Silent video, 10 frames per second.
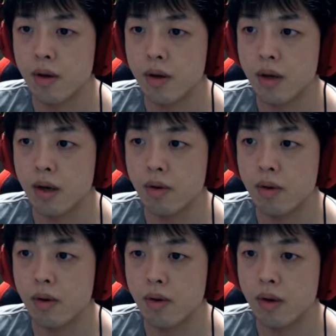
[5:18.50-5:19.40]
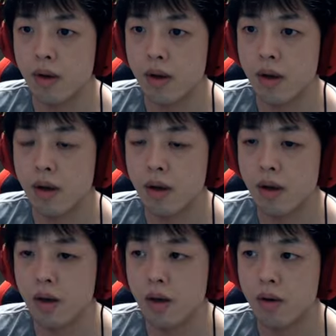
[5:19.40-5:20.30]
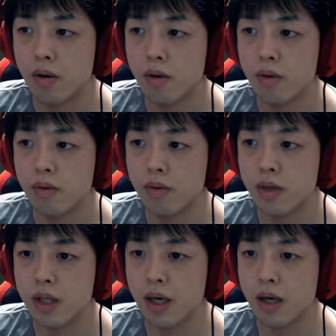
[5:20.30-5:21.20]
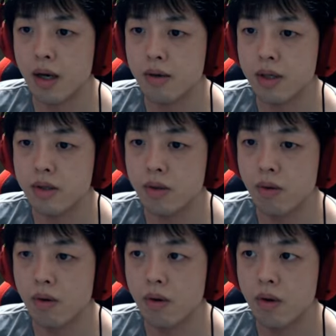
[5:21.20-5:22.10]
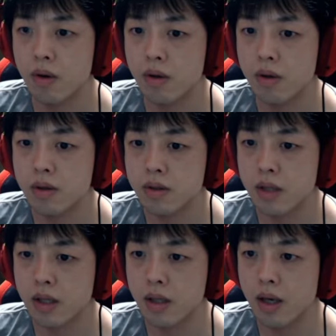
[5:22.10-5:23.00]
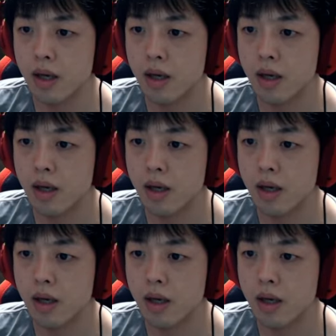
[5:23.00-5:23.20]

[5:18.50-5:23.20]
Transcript: OK、OK、OK、OK。この奥になんかあるでしょう。絶対。